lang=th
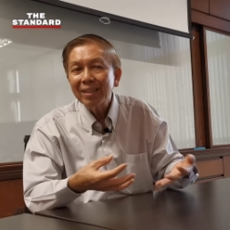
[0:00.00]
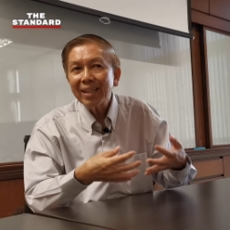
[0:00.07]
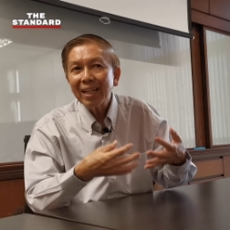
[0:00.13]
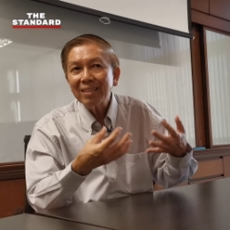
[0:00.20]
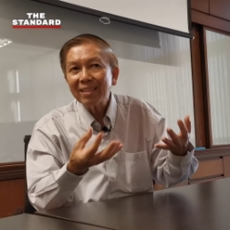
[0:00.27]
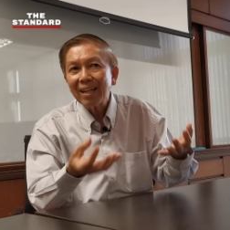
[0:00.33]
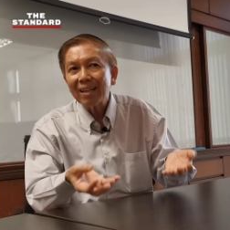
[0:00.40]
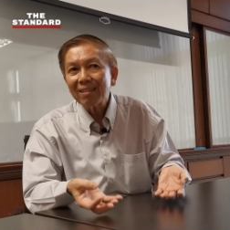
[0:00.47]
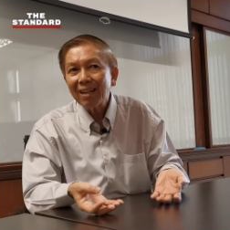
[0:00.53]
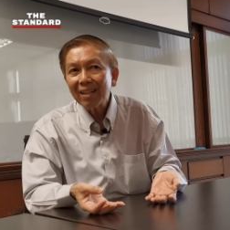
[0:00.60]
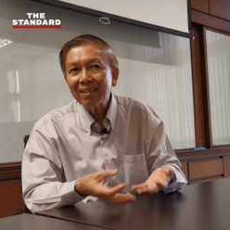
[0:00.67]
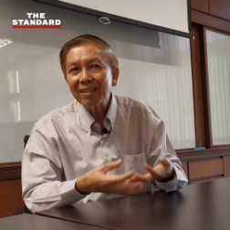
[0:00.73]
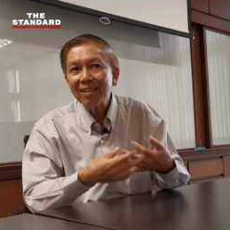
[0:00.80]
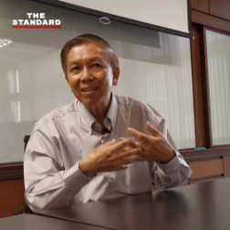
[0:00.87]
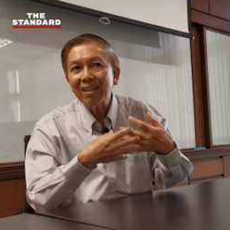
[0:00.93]
ในสหรัฐ
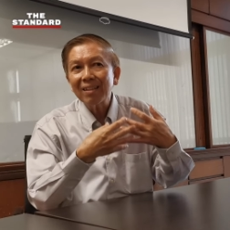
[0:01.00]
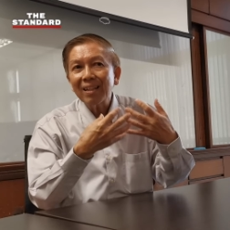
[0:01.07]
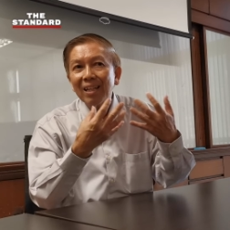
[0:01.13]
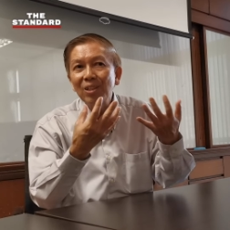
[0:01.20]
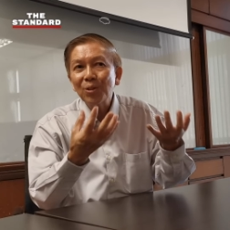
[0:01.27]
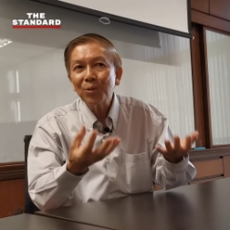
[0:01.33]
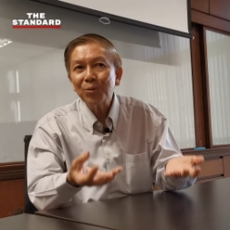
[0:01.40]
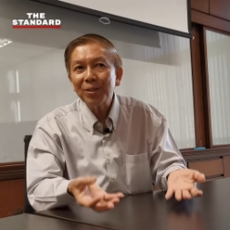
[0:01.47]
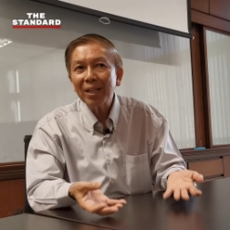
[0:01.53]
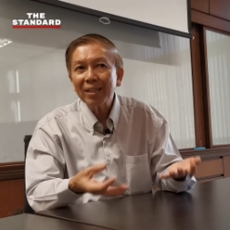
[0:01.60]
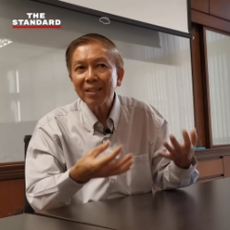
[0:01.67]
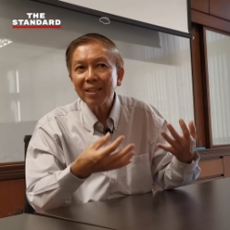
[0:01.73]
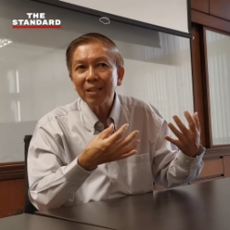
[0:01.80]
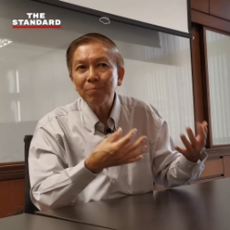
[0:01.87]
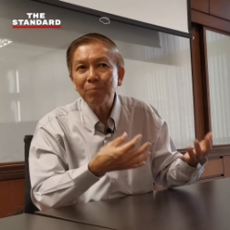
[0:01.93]
เนี่ยเกิดในโรงเรียน
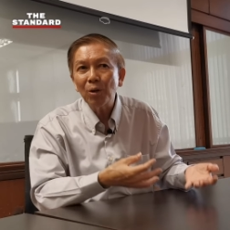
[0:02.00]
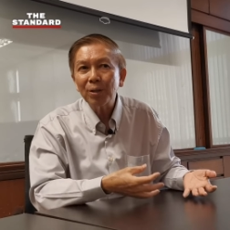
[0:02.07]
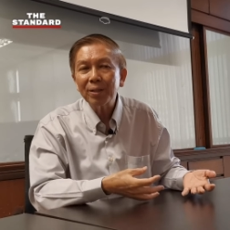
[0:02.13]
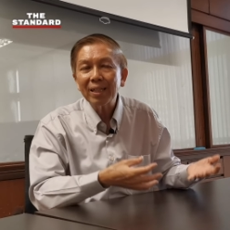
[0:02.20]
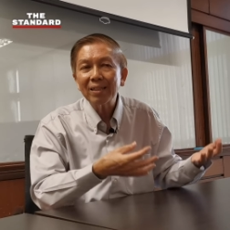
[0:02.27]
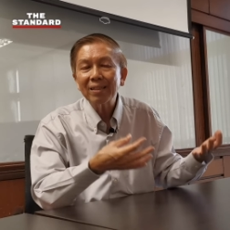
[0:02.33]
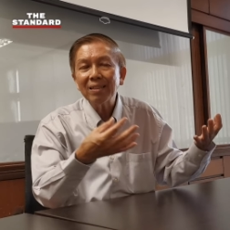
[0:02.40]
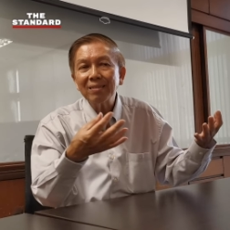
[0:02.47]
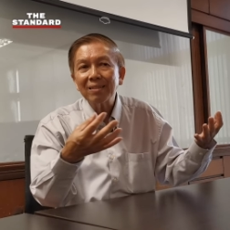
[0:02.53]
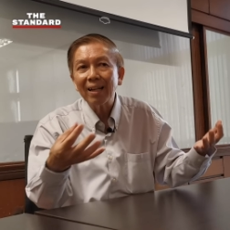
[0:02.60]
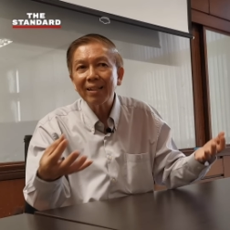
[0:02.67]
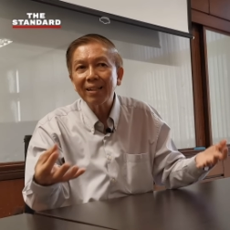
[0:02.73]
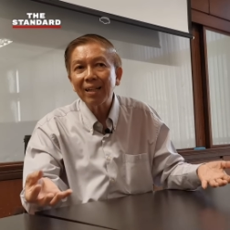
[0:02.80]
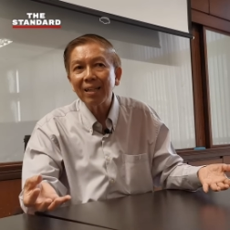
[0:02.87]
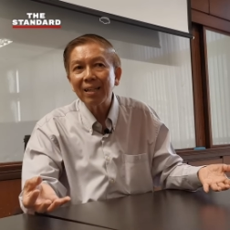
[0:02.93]
ในโบสถ์ในที่สาธา
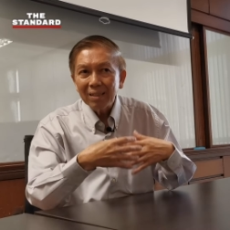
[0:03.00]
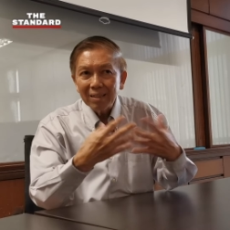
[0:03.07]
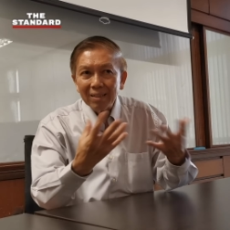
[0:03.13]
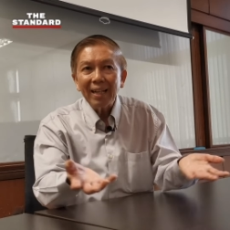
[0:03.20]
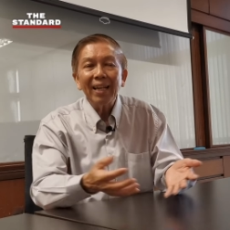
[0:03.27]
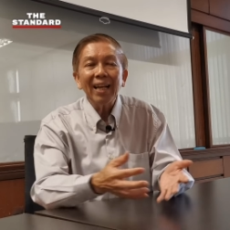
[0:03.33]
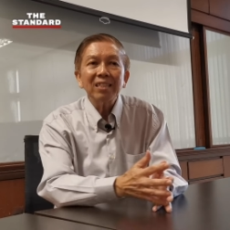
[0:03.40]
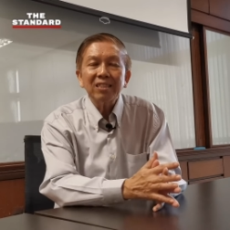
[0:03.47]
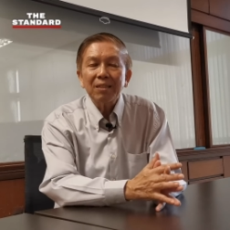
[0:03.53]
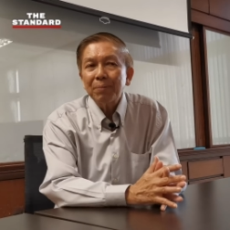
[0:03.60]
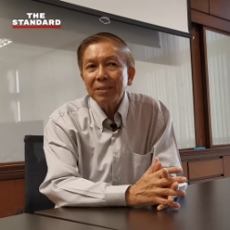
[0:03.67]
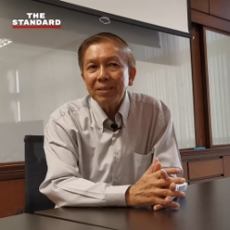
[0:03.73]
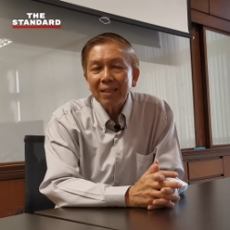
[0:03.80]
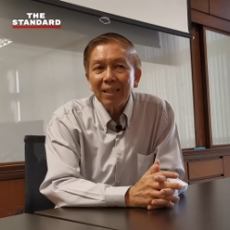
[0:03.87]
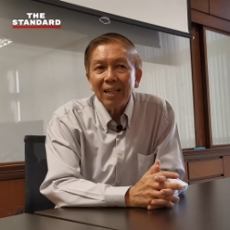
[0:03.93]
รณะหรือในห้างสรรพ
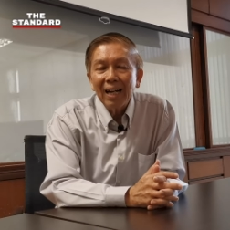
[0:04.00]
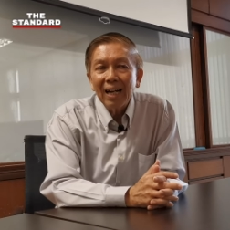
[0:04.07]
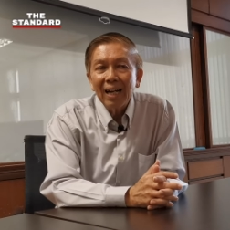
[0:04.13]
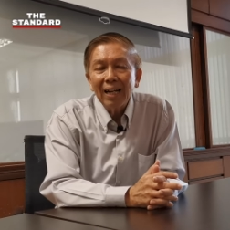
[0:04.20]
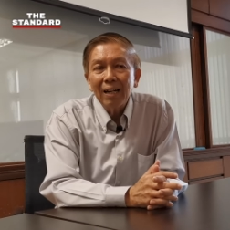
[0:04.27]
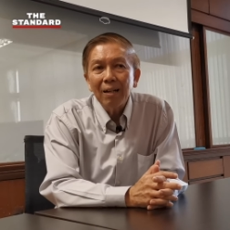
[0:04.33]
สินค้า